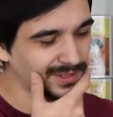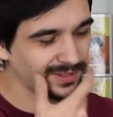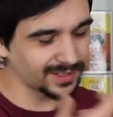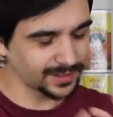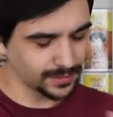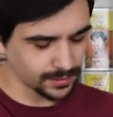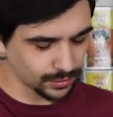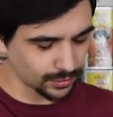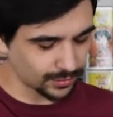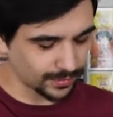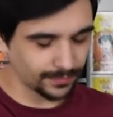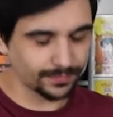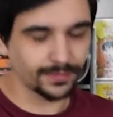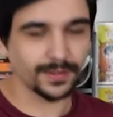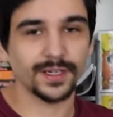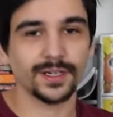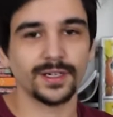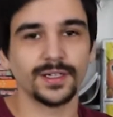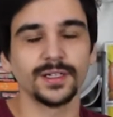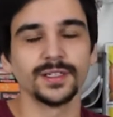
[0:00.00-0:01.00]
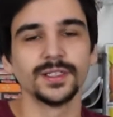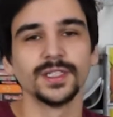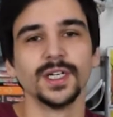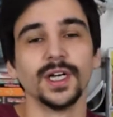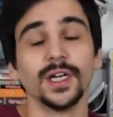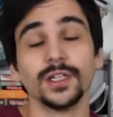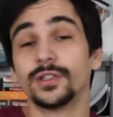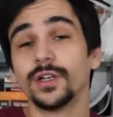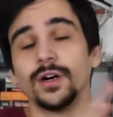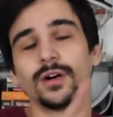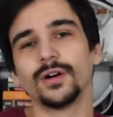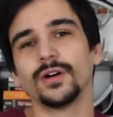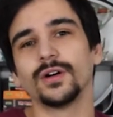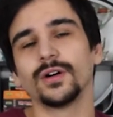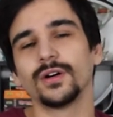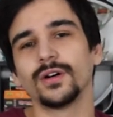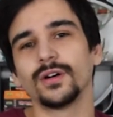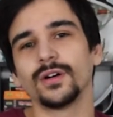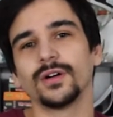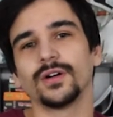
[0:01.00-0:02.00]
Qu'est-ce que je viens de faire
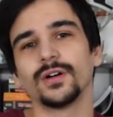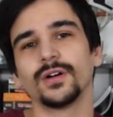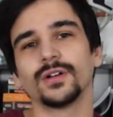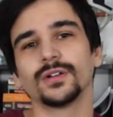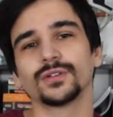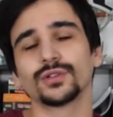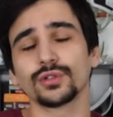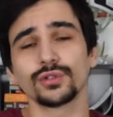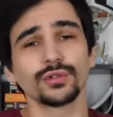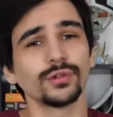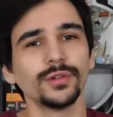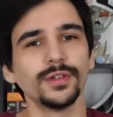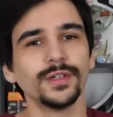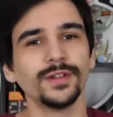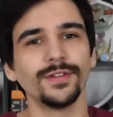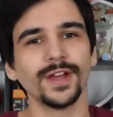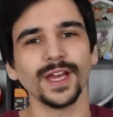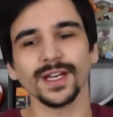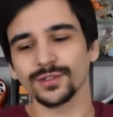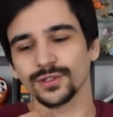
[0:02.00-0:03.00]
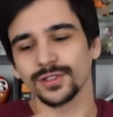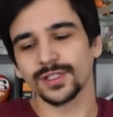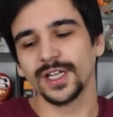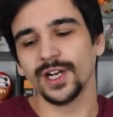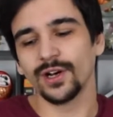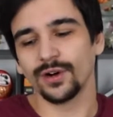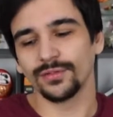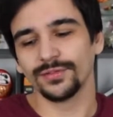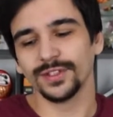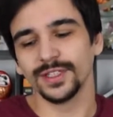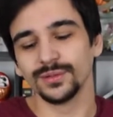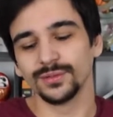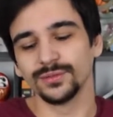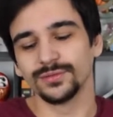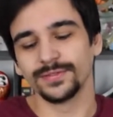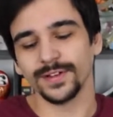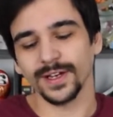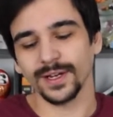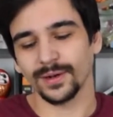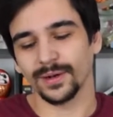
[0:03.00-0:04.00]
dans... dans son univers, dans ce qu'il a envie de nous
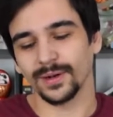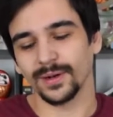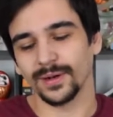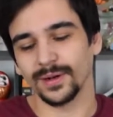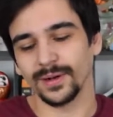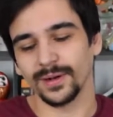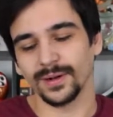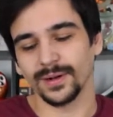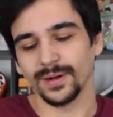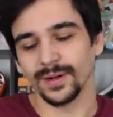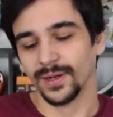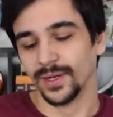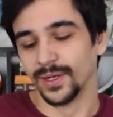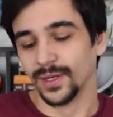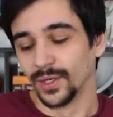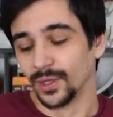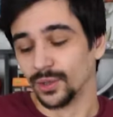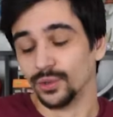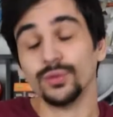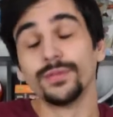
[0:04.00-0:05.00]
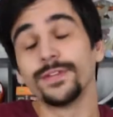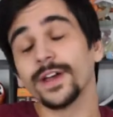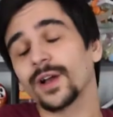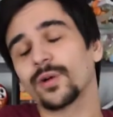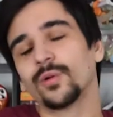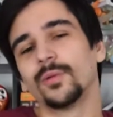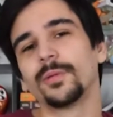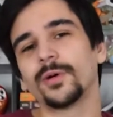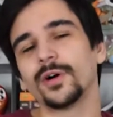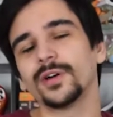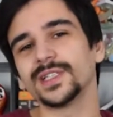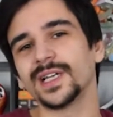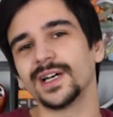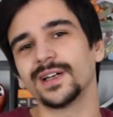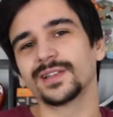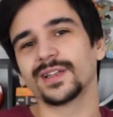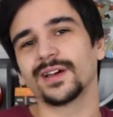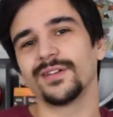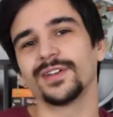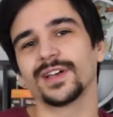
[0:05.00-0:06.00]
faire, euh, nous faire comprendre à
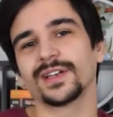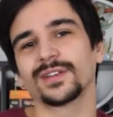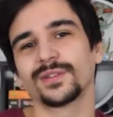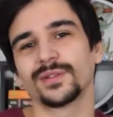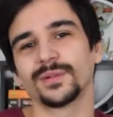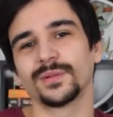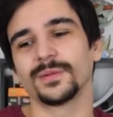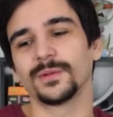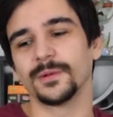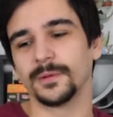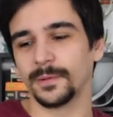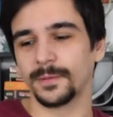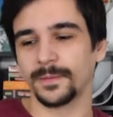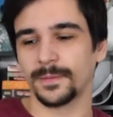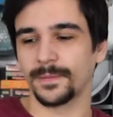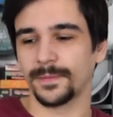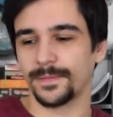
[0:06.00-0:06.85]
travers son.